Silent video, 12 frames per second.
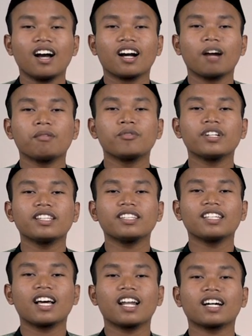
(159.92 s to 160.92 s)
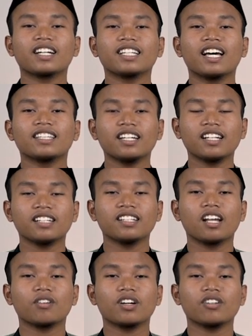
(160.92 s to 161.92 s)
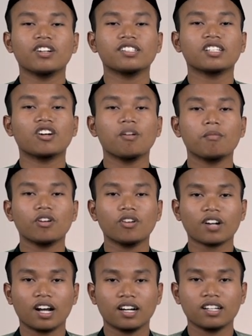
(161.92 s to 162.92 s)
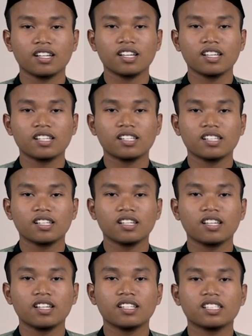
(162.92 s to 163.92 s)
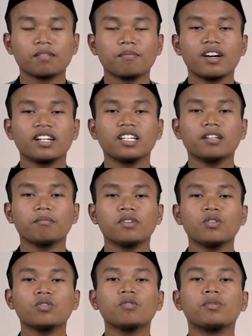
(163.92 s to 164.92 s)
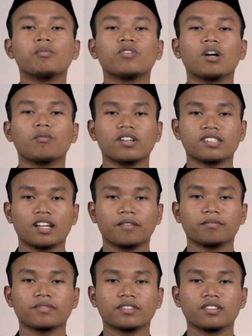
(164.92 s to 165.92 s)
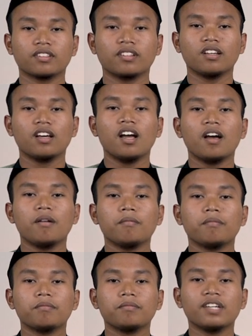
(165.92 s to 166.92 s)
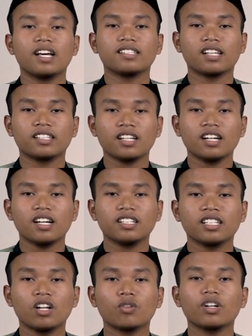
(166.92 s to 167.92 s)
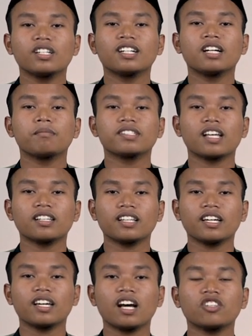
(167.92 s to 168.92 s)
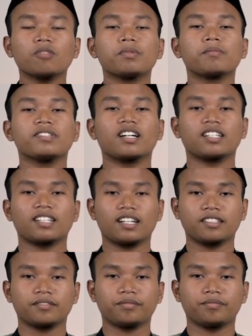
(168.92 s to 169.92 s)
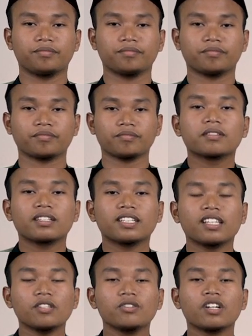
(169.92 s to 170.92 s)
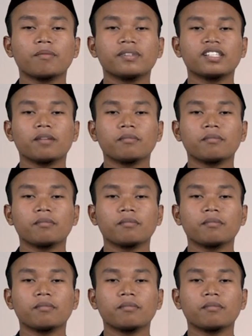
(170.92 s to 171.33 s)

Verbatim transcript: Ngabuburit ialah kegiatan yang dilakukan oleh sekelompok orang sembari menunggu berbuka puasa. Biasanya dilakukan dengan bersantai atau berbincang ringan. Kita juga bisa